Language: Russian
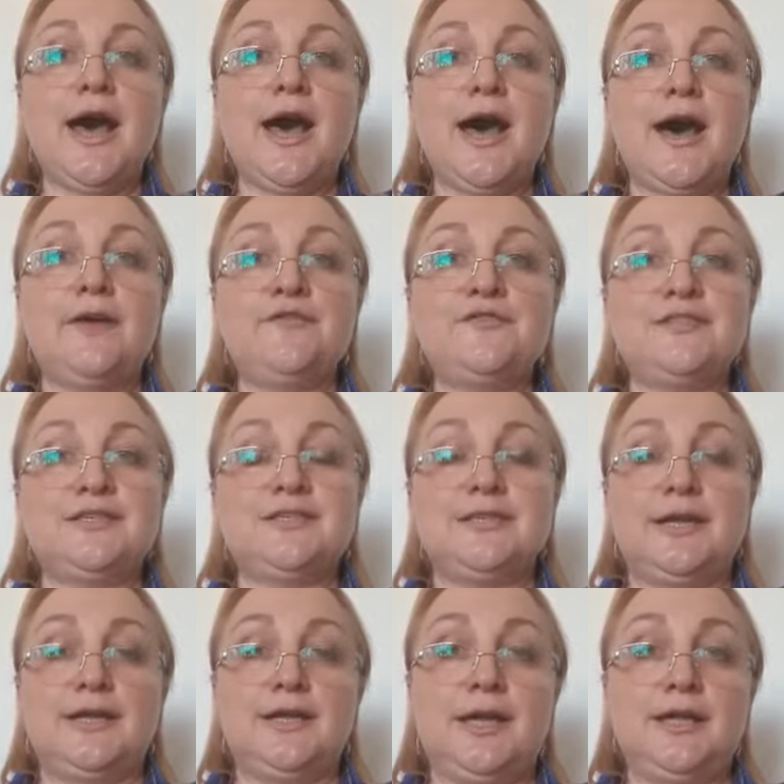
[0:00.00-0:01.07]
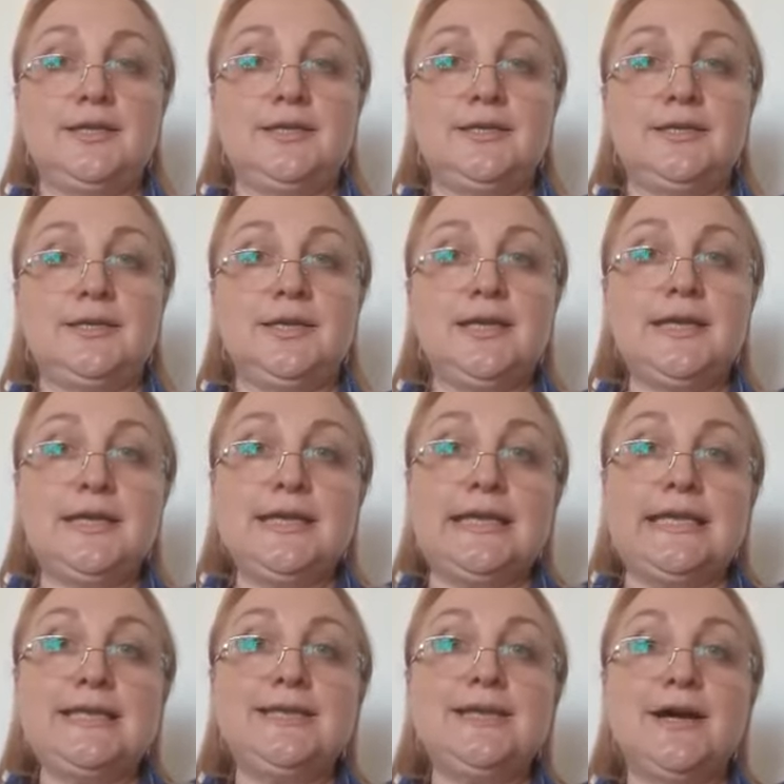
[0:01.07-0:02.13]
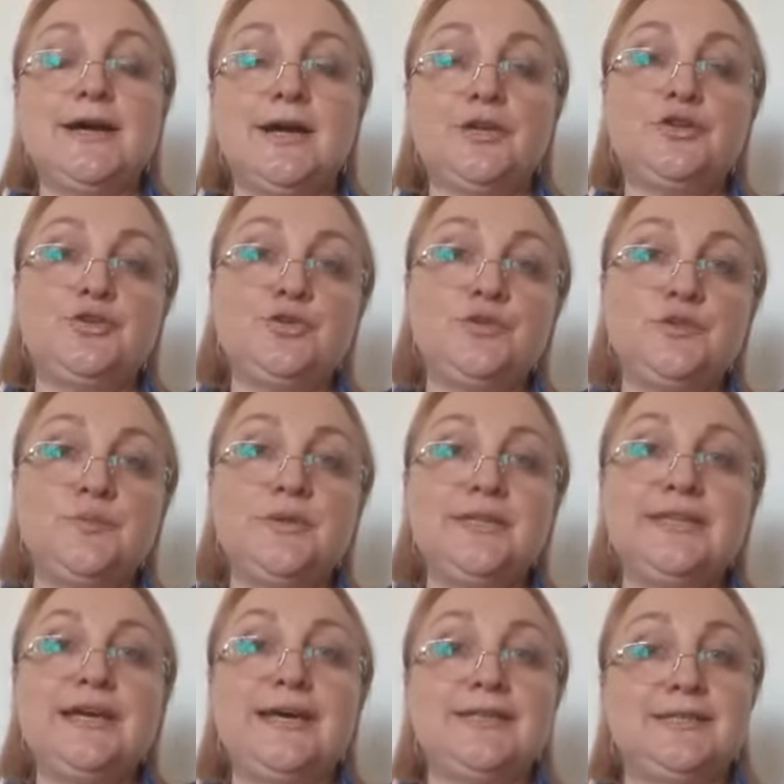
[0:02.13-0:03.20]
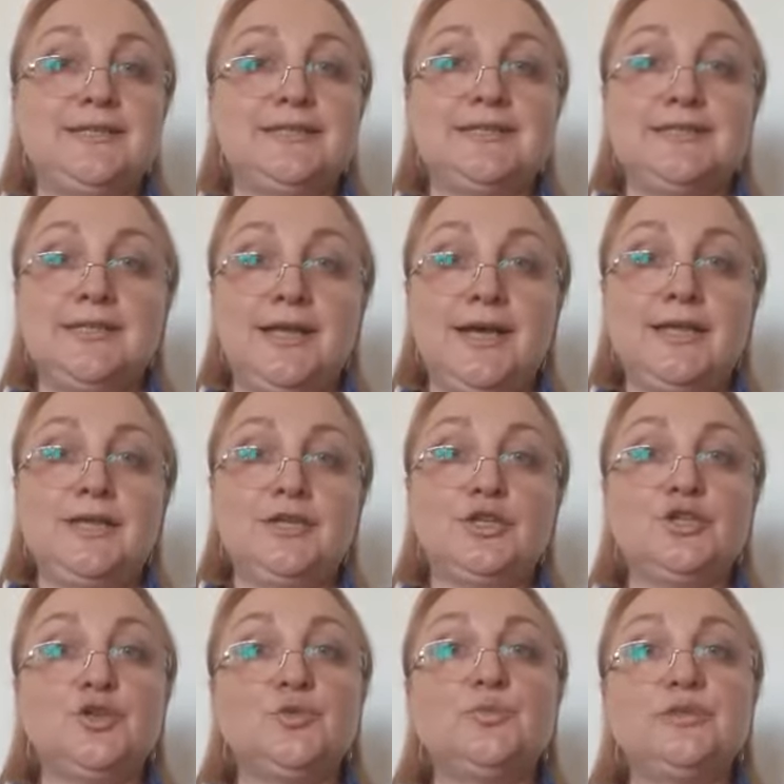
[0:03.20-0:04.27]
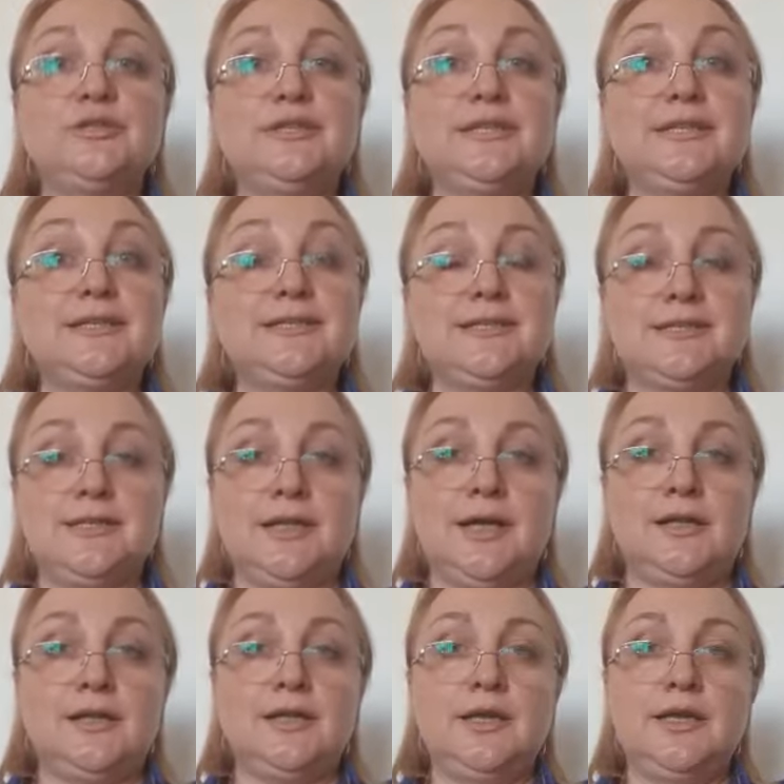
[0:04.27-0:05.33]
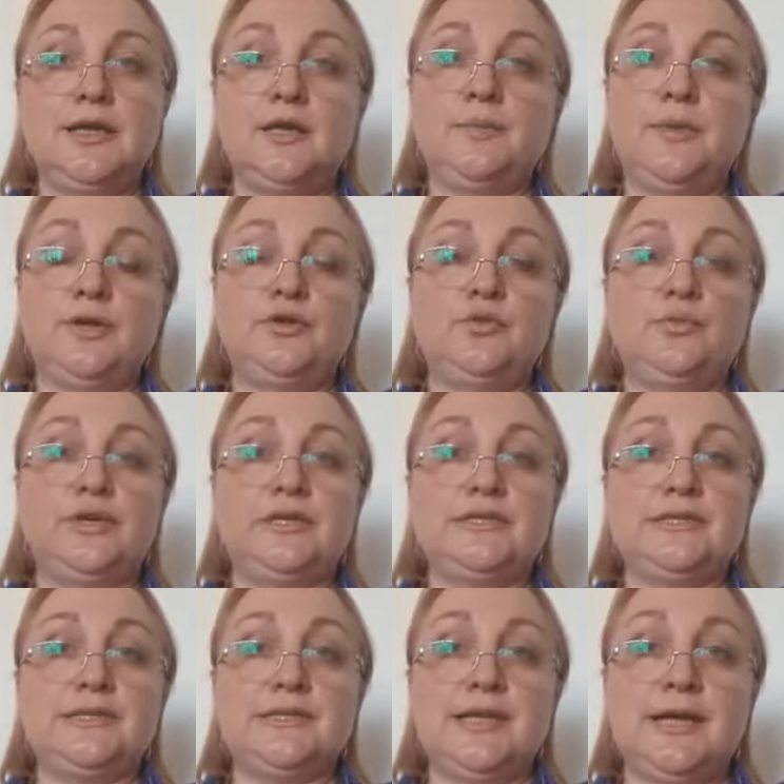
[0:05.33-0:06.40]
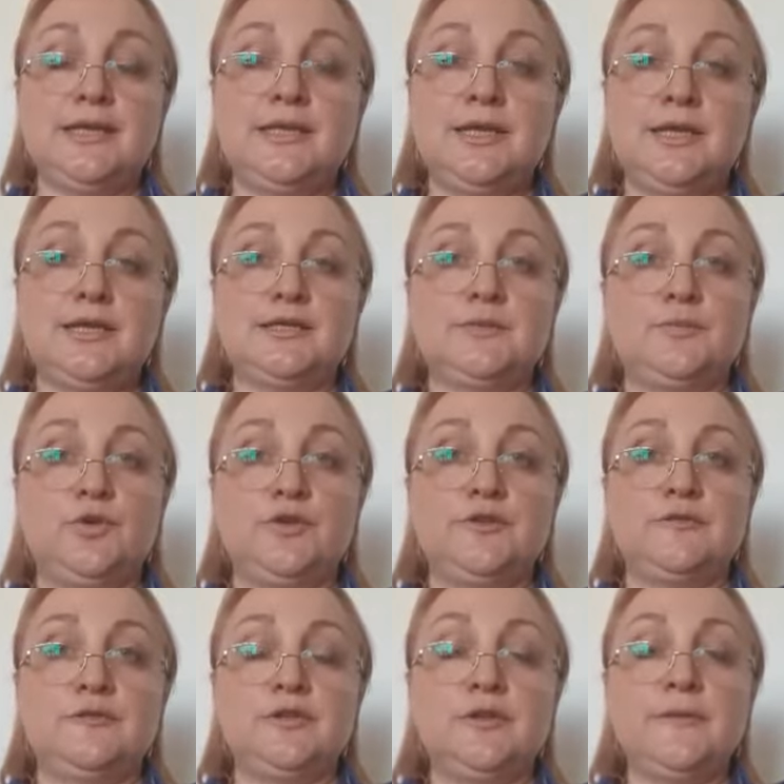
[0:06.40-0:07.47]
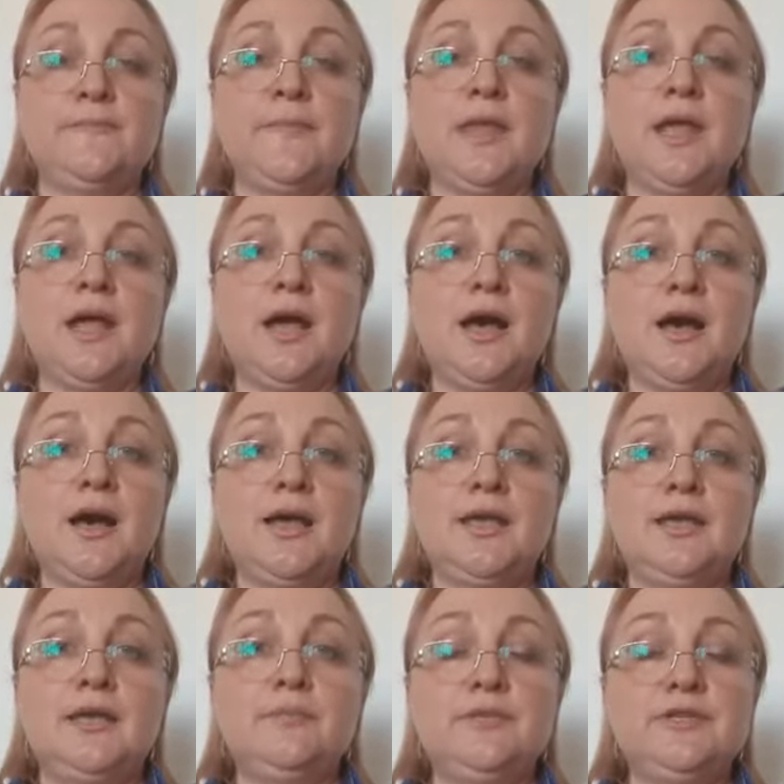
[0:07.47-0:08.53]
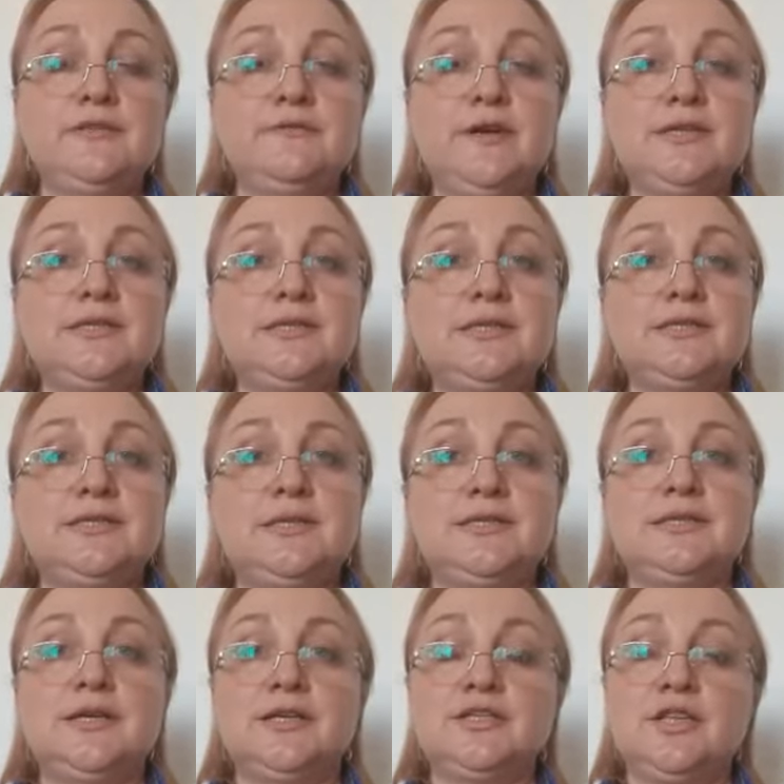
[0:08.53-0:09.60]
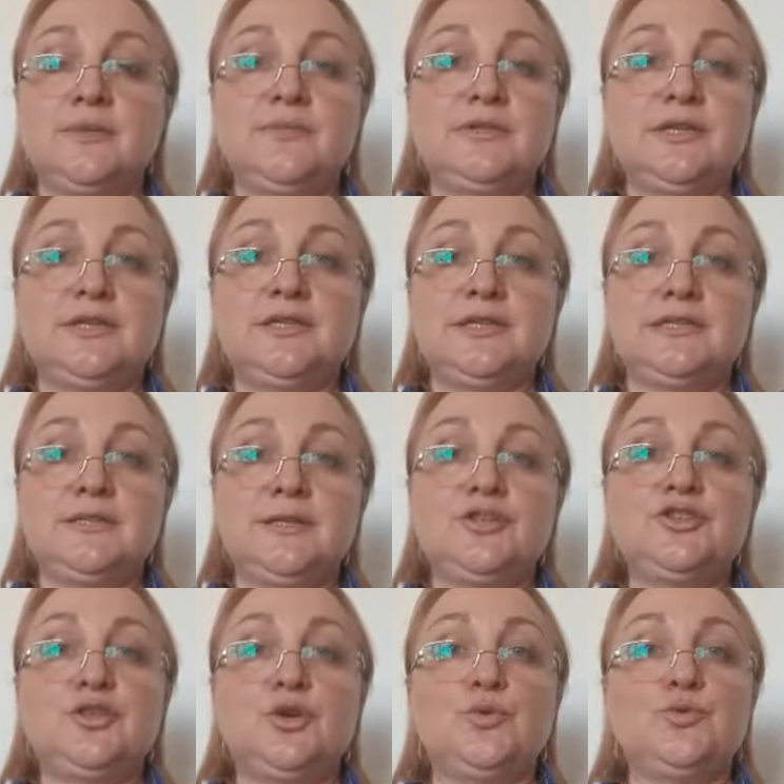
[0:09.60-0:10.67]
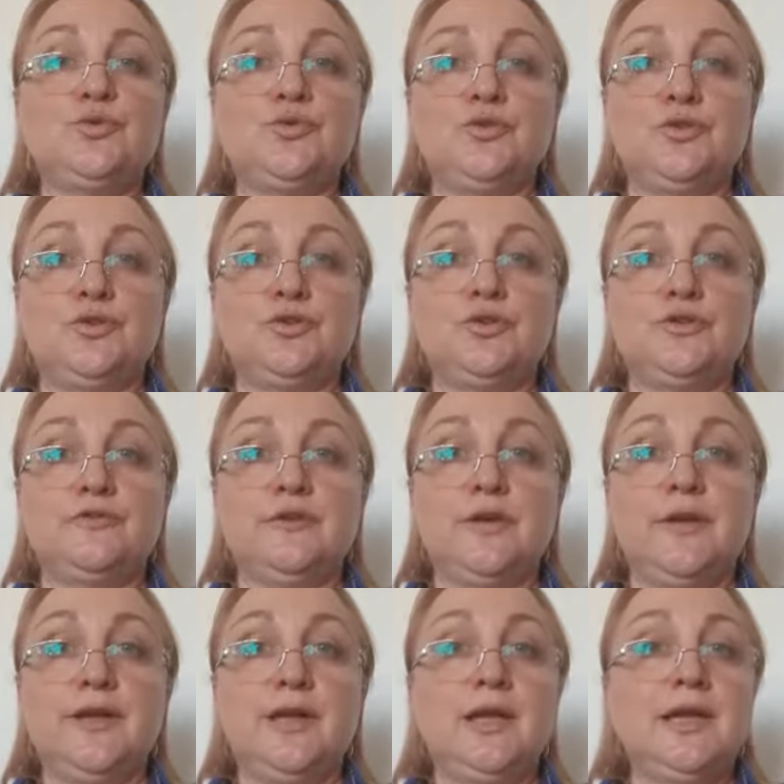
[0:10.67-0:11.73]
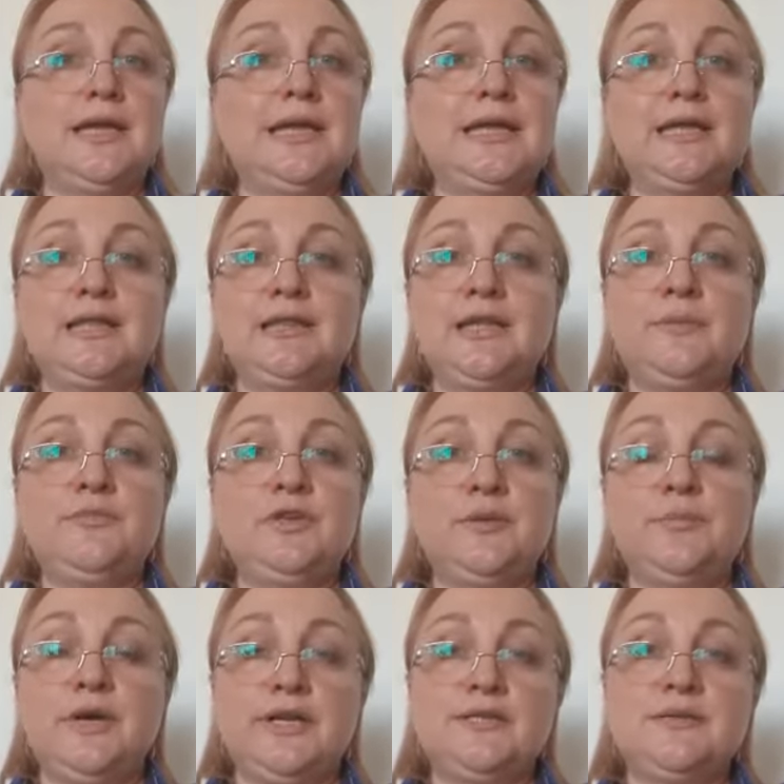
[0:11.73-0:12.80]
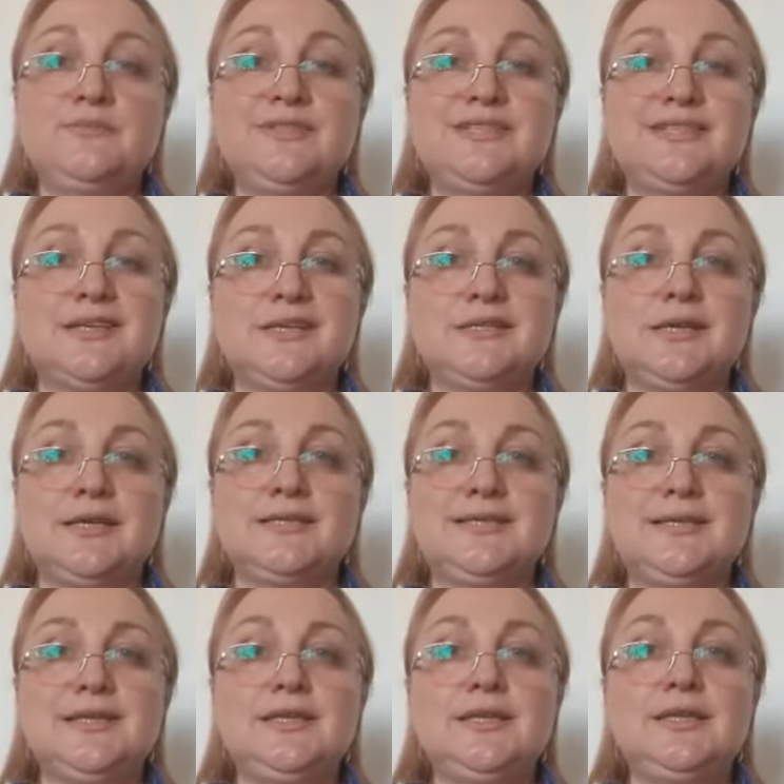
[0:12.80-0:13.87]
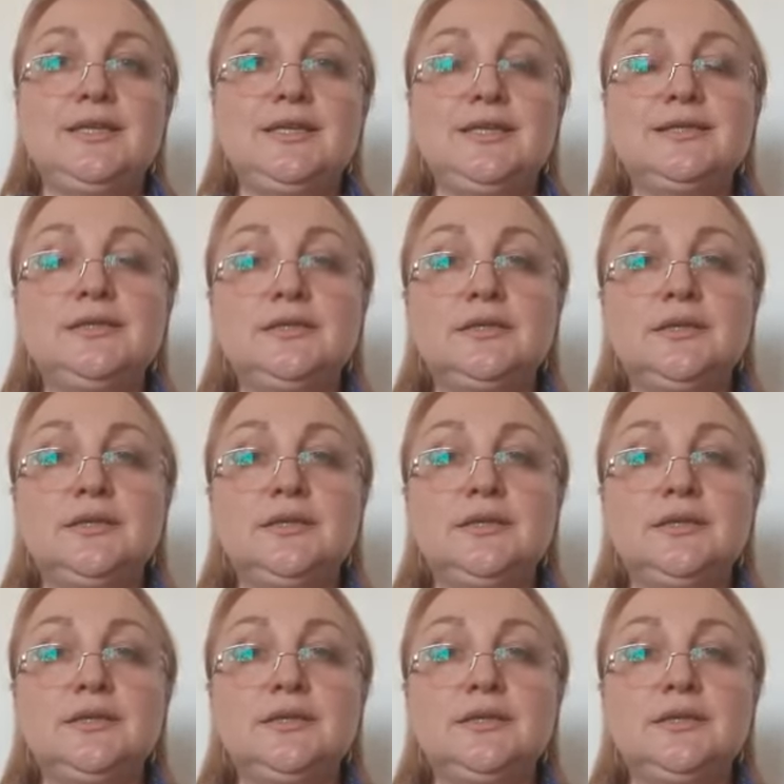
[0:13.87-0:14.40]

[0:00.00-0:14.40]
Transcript: а в состоянии «я хочу тебе дать знания, чтобы ты знал» и потом эти знания использовал. И мотивация здесь должна быть однозначно устойчивая – нам необходимо сказать «нет»